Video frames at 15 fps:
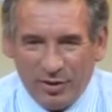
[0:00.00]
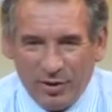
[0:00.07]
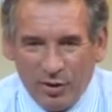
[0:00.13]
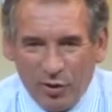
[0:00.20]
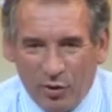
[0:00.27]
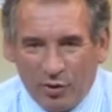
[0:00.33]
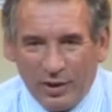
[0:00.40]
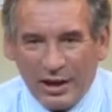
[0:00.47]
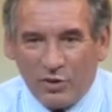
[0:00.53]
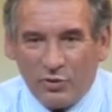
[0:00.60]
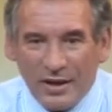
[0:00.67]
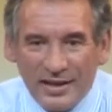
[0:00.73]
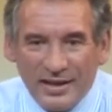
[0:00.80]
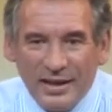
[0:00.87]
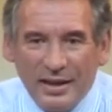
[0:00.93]
On l'a
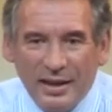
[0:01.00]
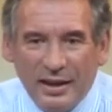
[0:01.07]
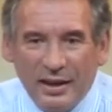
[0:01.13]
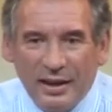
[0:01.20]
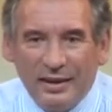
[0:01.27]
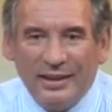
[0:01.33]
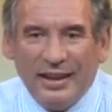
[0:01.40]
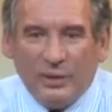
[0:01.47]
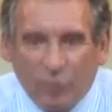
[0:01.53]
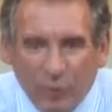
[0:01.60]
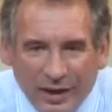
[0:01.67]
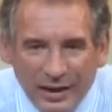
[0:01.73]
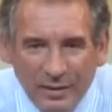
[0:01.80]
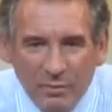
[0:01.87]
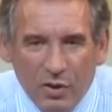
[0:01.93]
choisi
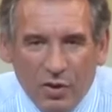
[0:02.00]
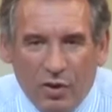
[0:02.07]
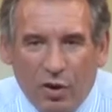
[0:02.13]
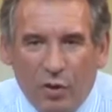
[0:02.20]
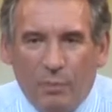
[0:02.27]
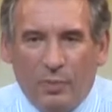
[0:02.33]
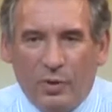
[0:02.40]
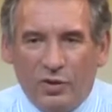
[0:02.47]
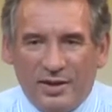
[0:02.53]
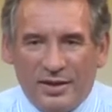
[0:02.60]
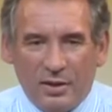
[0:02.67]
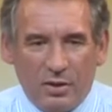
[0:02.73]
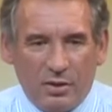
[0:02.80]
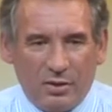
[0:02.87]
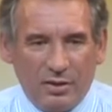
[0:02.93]
naturellement en
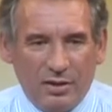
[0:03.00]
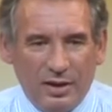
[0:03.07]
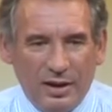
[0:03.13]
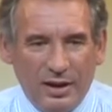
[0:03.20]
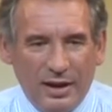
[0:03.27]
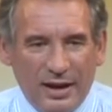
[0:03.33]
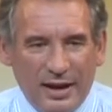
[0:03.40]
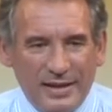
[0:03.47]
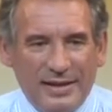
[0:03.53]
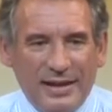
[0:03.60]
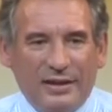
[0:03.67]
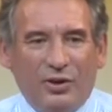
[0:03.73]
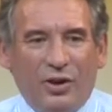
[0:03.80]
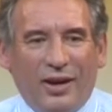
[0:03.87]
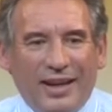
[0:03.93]
pensant à
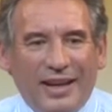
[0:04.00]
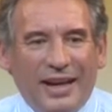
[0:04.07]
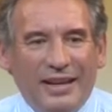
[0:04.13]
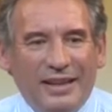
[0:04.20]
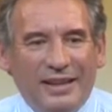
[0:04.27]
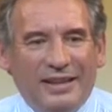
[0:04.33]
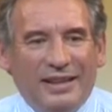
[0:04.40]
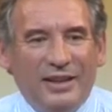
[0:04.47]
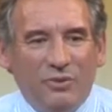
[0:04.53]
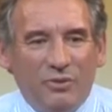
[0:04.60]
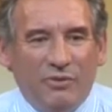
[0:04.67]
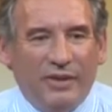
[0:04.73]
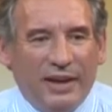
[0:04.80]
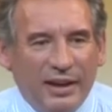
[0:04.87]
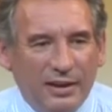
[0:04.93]
cette réalité
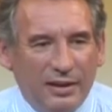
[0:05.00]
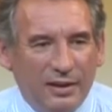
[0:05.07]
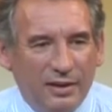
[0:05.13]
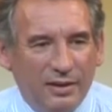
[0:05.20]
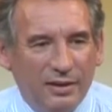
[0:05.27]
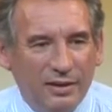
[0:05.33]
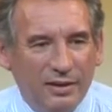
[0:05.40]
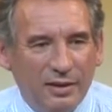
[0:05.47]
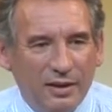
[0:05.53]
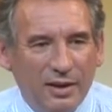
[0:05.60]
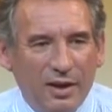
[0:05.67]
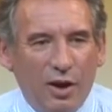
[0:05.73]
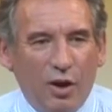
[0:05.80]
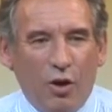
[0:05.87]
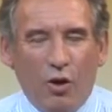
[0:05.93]
nouvelle.
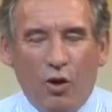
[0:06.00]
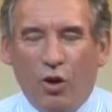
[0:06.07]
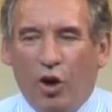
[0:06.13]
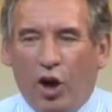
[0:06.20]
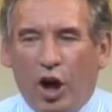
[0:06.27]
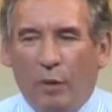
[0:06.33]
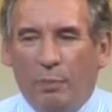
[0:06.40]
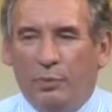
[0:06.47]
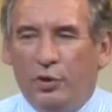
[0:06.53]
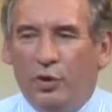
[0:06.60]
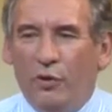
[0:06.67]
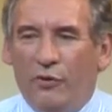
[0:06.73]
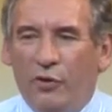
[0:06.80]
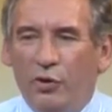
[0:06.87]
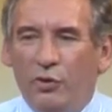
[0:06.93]
Europe
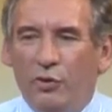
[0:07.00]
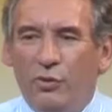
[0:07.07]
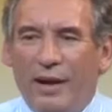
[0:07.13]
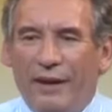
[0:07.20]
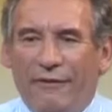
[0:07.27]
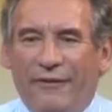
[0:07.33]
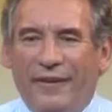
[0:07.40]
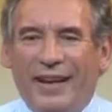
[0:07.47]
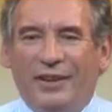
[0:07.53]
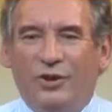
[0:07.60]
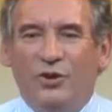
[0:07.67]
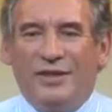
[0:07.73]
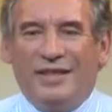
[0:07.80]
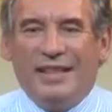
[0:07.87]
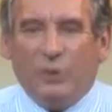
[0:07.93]
devenue affaire
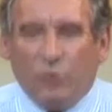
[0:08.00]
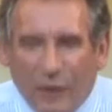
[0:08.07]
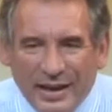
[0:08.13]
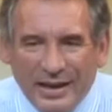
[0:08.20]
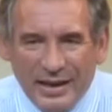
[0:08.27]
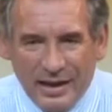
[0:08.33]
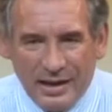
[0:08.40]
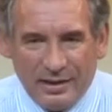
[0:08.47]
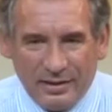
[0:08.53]
de citoyens,